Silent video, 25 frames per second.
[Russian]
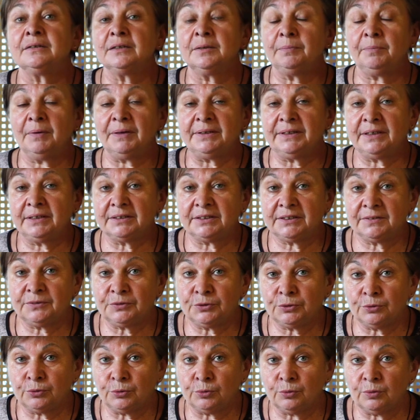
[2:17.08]
на пакете
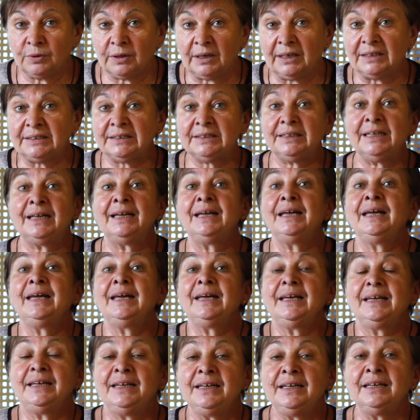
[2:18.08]
все это указано,
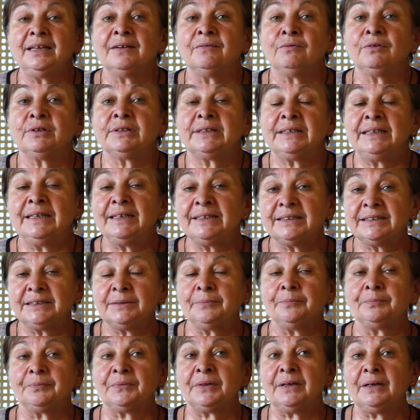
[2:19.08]
и вот
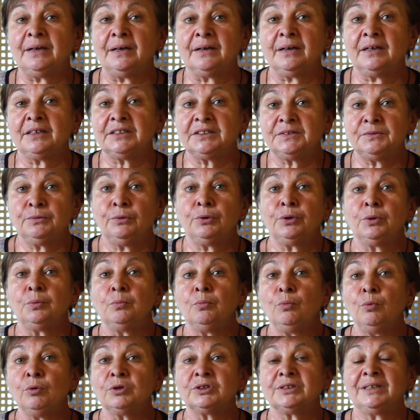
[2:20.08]
этим э, раствором
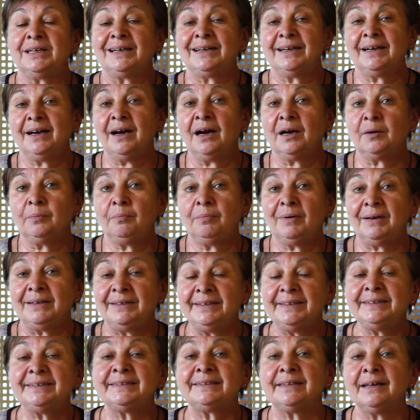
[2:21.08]
можно как
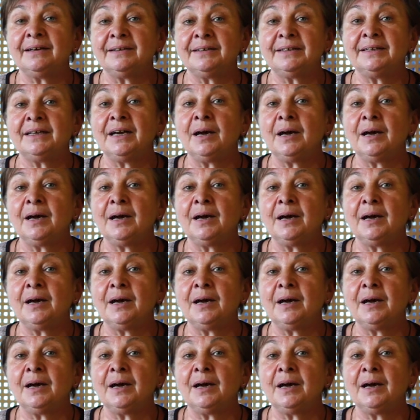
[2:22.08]
полить, так и